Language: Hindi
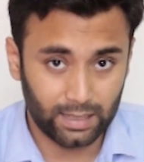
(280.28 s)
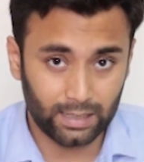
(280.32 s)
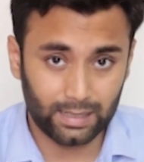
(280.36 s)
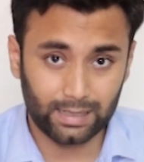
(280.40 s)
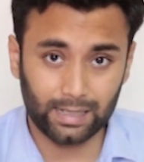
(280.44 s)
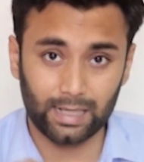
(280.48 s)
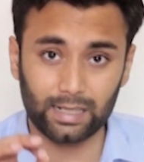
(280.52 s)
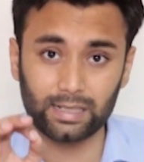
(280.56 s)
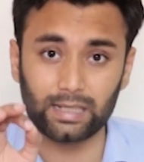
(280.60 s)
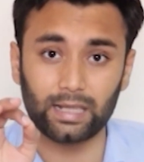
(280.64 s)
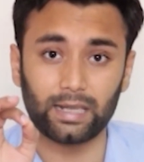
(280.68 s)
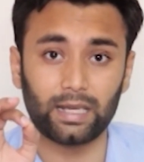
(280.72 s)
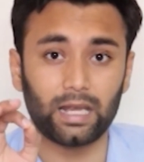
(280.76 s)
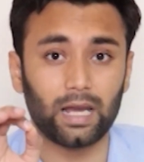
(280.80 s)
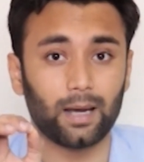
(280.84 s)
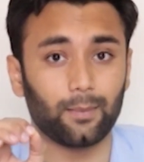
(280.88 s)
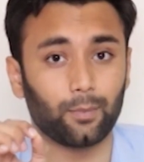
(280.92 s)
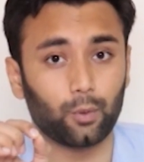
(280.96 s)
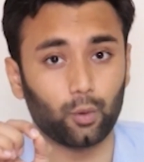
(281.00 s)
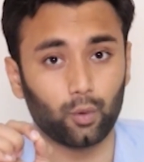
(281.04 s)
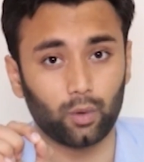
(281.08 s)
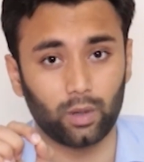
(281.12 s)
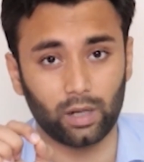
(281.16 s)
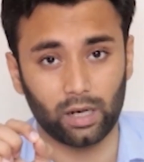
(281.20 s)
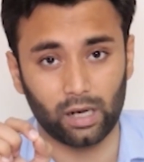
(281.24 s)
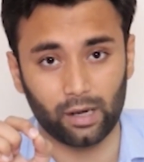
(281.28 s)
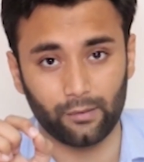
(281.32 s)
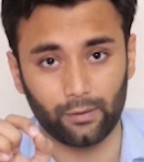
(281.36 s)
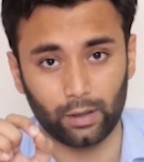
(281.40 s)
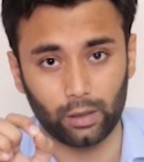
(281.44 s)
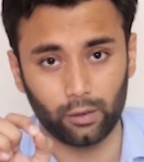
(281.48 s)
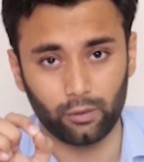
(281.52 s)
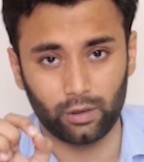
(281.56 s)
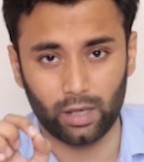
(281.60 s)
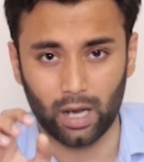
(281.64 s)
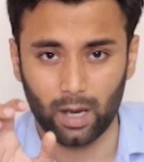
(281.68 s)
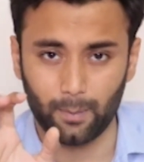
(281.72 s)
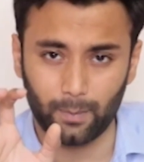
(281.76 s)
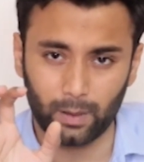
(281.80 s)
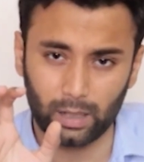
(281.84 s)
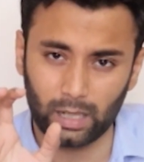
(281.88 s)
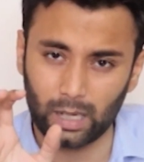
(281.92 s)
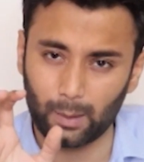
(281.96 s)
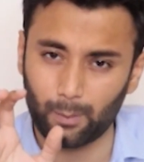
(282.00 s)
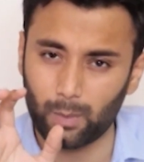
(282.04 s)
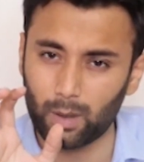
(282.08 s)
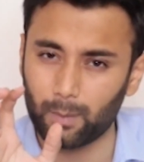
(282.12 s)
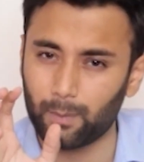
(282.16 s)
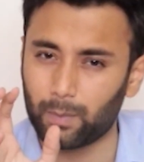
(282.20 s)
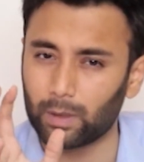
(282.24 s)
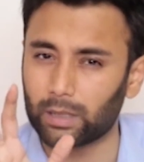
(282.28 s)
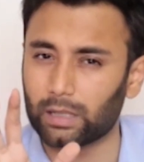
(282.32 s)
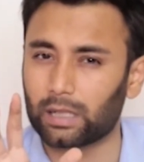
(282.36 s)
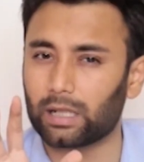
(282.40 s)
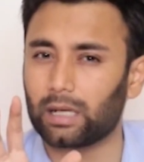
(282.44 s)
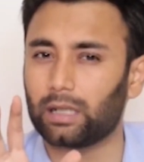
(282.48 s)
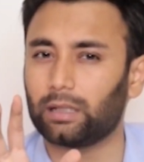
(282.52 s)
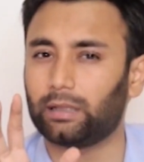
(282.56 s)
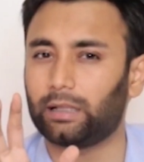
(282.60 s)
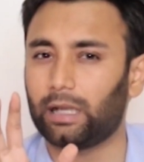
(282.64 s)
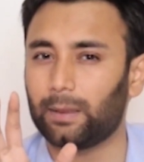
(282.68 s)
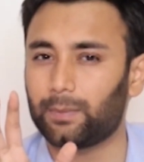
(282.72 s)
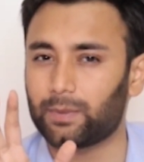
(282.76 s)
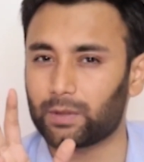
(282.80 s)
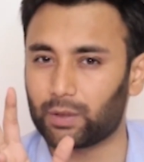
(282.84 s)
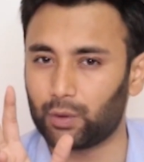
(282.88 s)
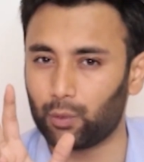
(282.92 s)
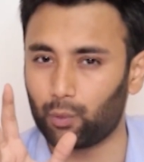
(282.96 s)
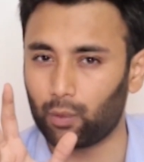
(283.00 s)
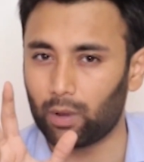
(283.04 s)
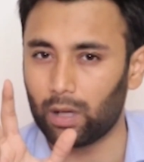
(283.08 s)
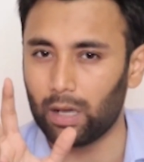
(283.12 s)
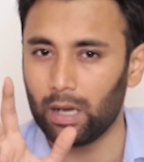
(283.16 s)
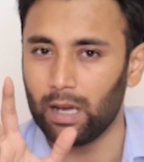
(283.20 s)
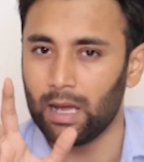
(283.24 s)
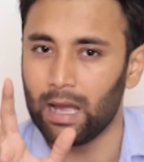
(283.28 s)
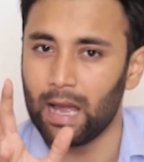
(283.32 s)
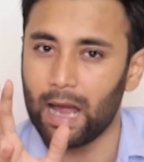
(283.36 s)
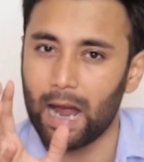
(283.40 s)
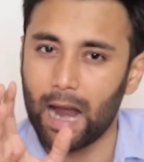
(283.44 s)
जिसके ज़रिए आप ग्रो करने वाले हो यहाँ पर लगभग पंद्रह टिप्स दूंगा